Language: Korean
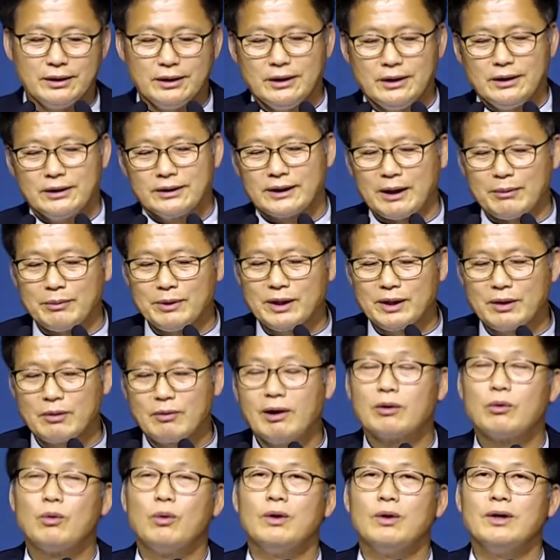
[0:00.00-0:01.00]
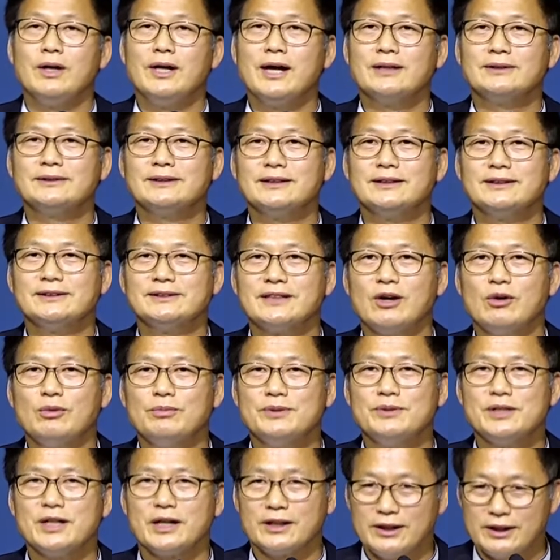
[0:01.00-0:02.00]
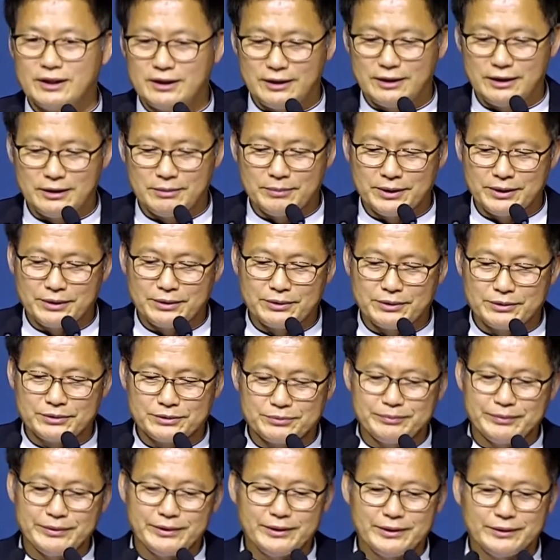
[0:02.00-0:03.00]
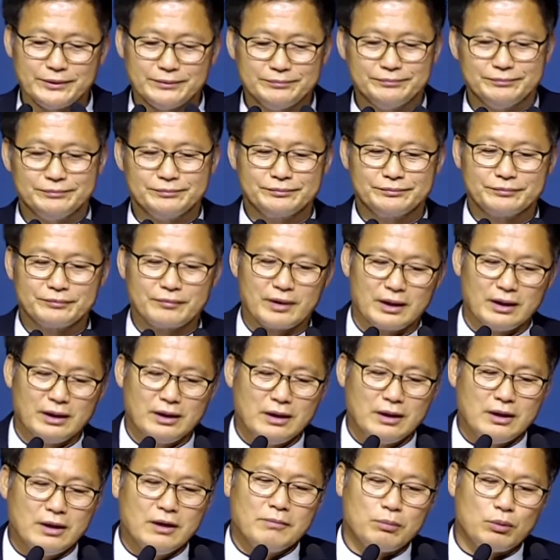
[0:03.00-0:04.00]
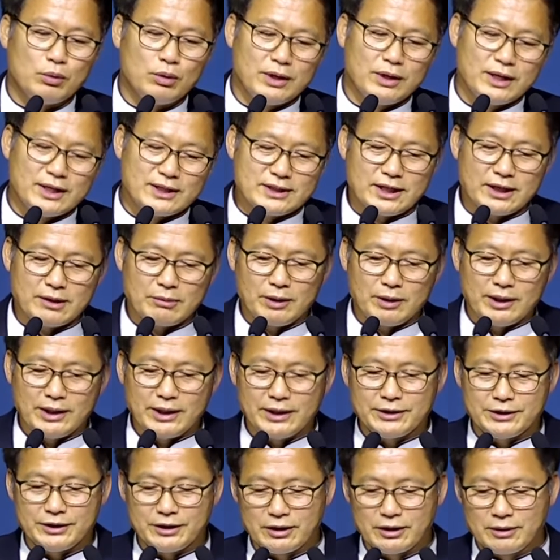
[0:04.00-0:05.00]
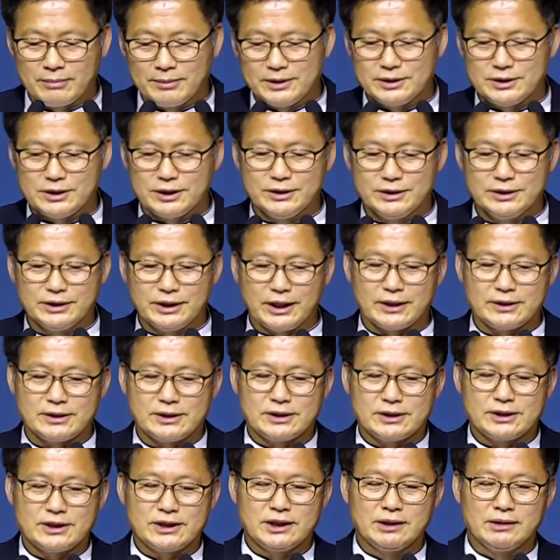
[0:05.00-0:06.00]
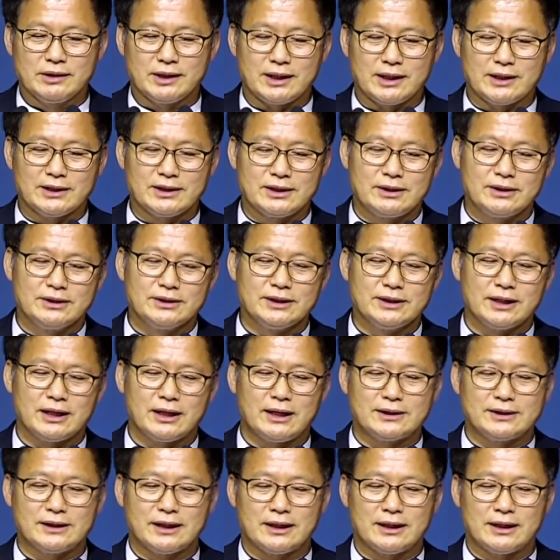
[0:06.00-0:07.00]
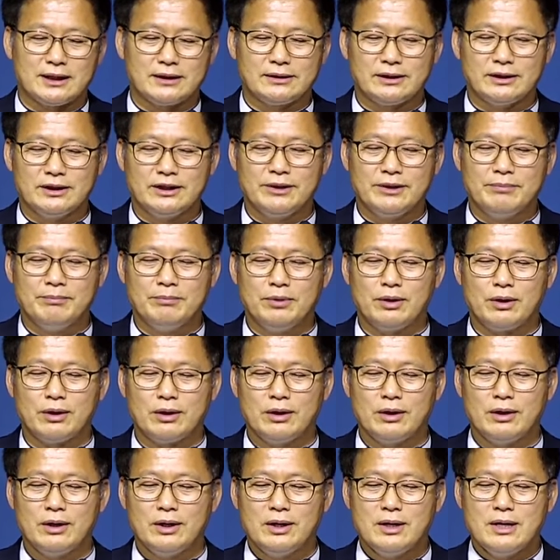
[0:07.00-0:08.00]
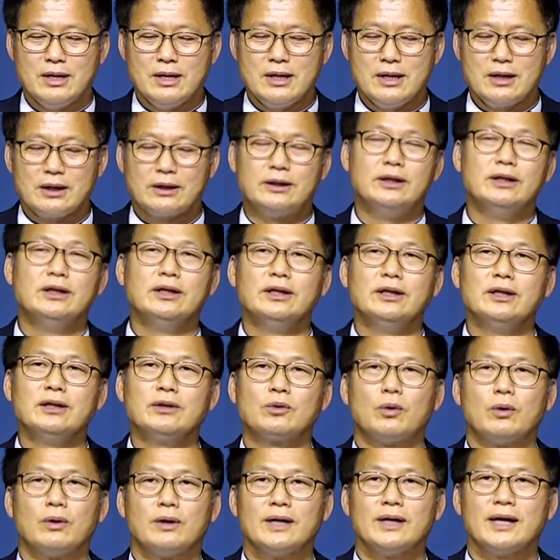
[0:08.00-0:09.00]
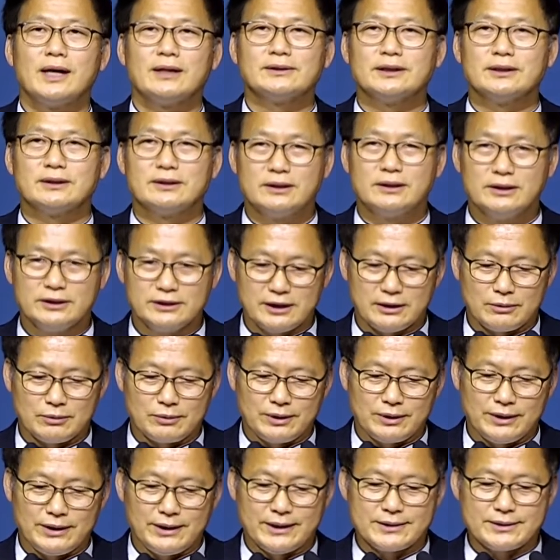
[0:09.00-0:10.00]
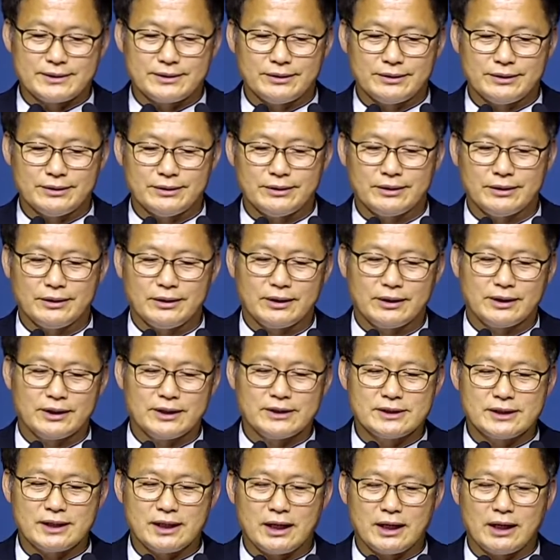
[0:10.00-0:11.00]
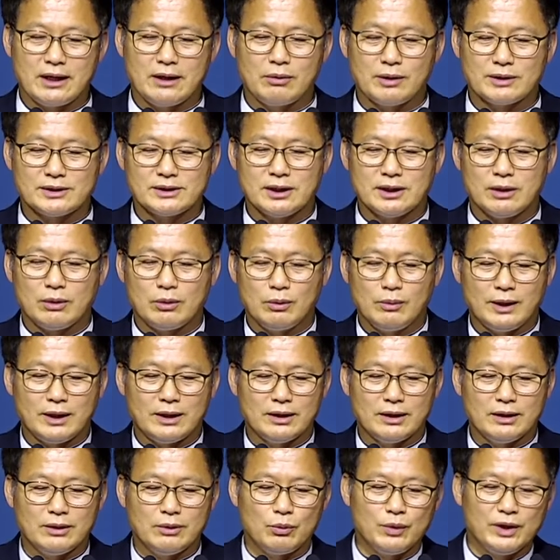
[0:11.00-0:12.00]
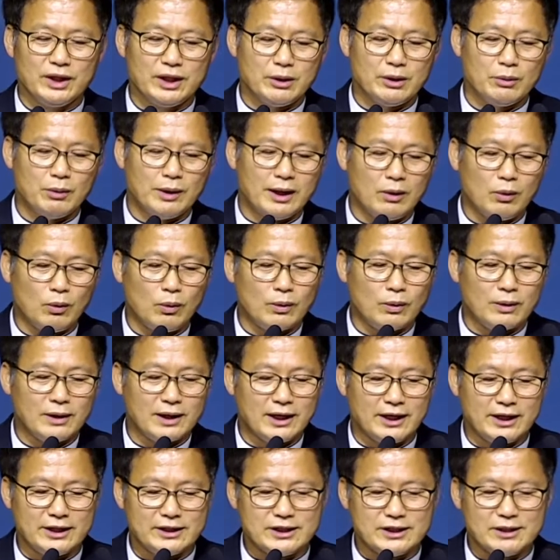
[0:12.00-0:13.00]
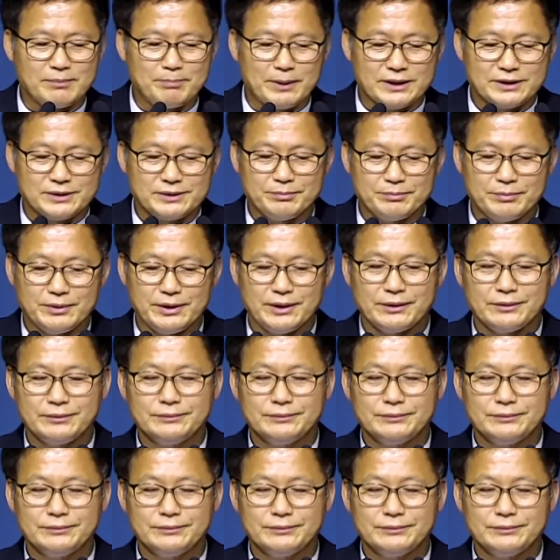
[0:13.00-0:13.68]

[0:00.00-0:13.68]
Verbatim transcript: 다윗과 골리앗의 싸움장이기 때문에 그렇습니다. 블레셋과의 여러 번 전쟁에서 지금까지 등장하지 않았던 인물, 거인 골리앗의 등장으로 인해서 이스라엘과 사울 왕은 위기와 혼란에 이제 빠집니다.